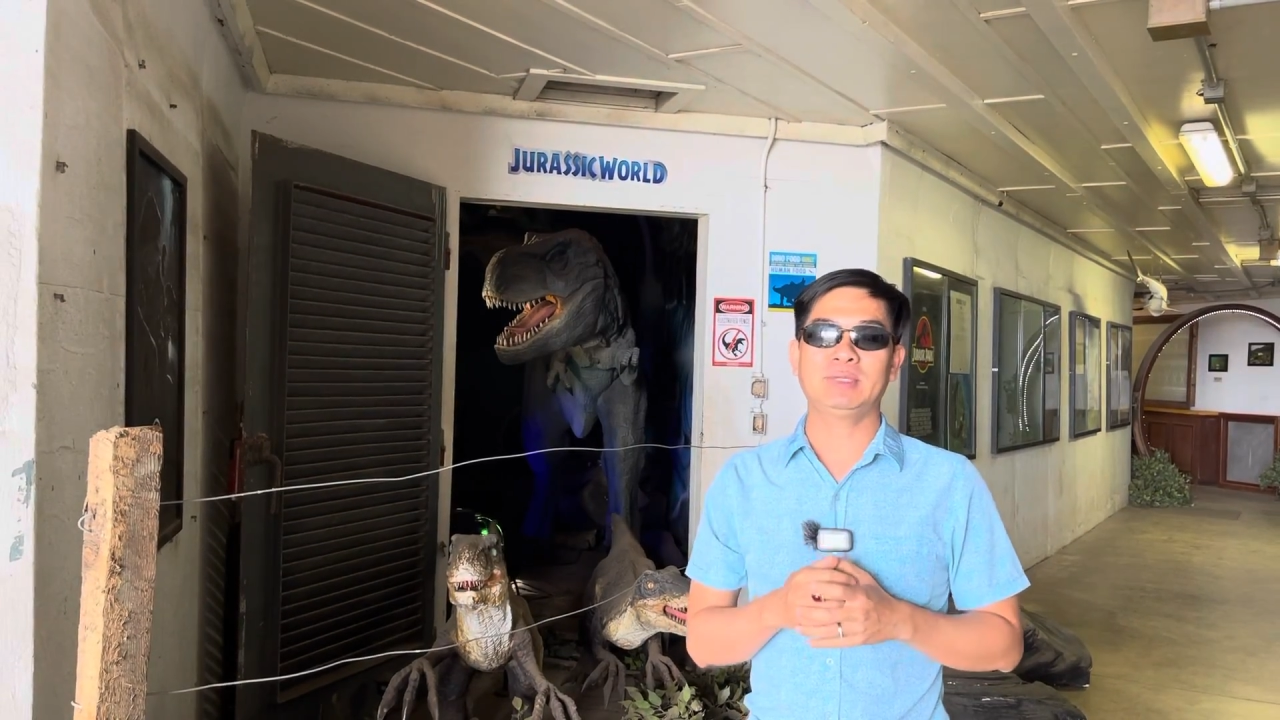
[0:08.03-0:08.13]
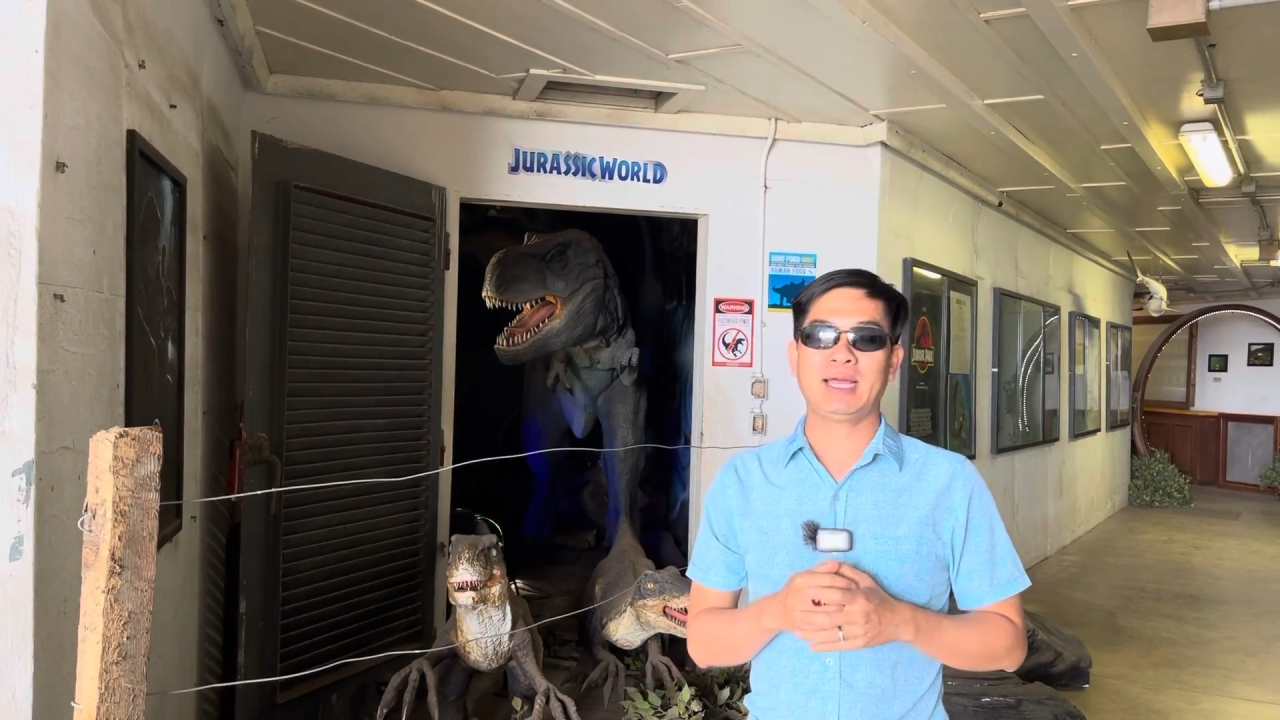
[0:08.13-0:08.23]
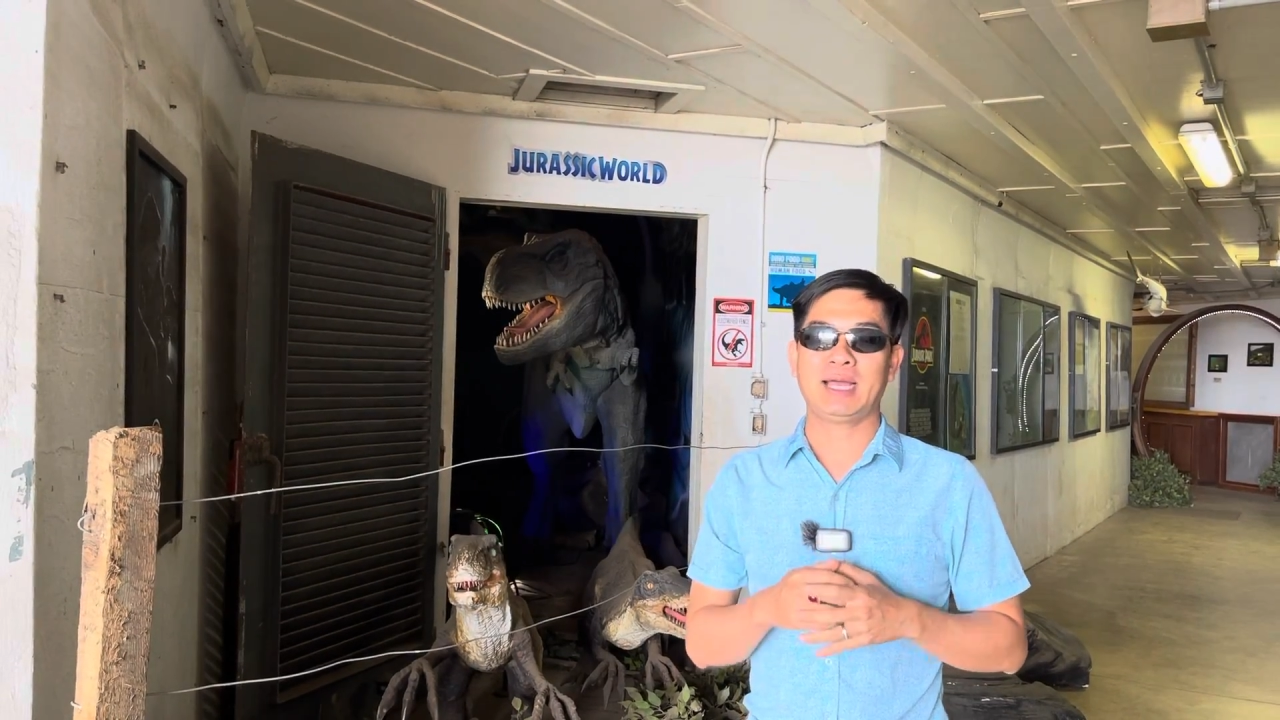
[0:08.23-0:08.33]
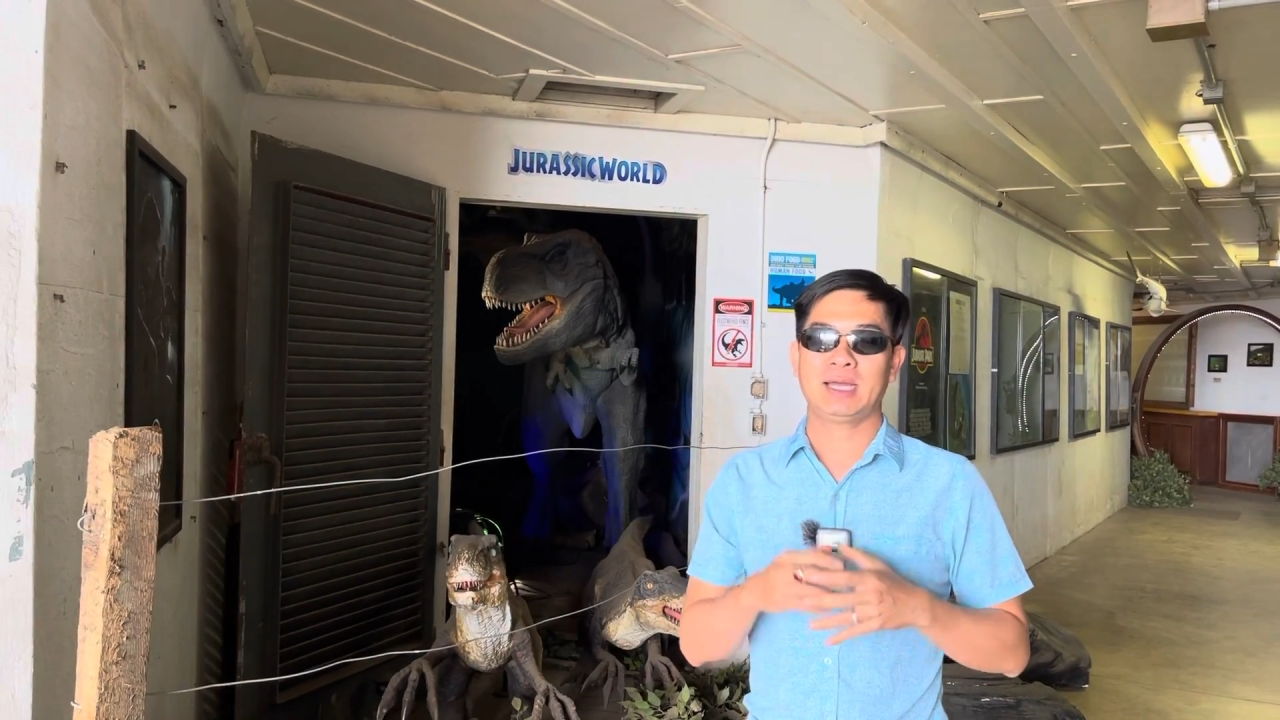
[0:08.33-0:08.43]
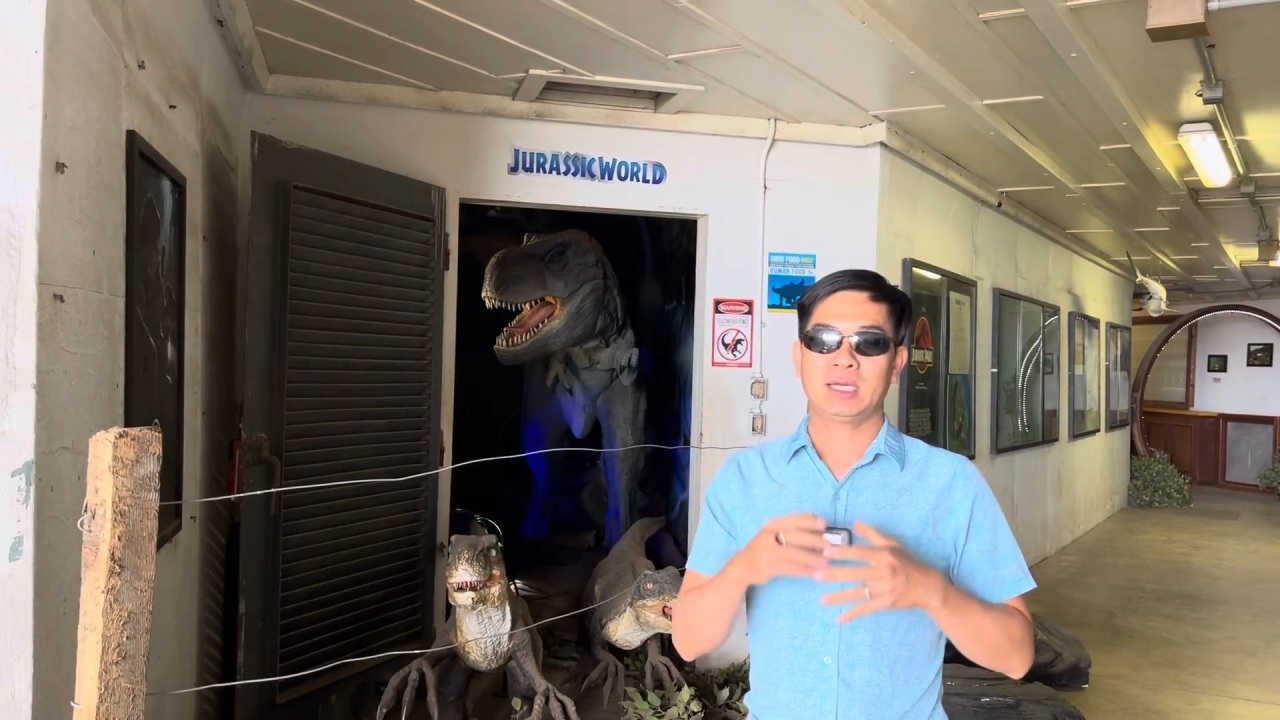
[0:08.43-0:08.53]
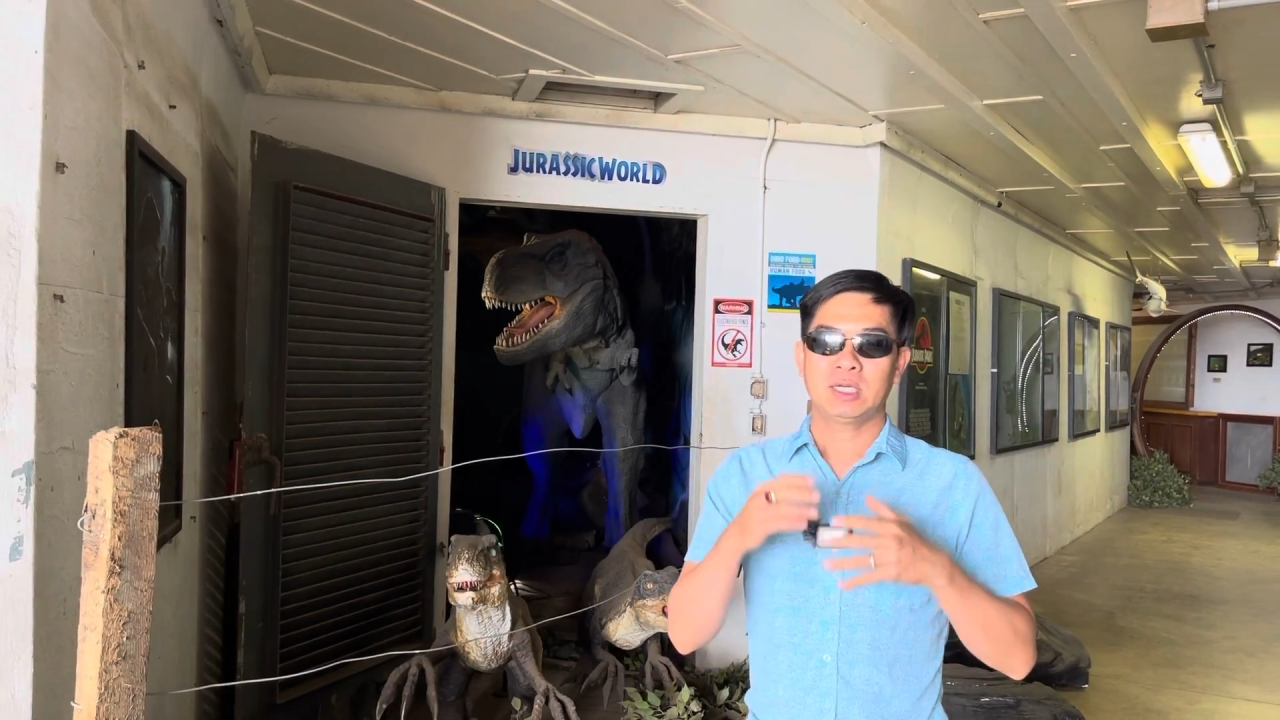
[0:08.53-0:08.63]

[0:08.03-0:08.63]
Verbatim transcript: ta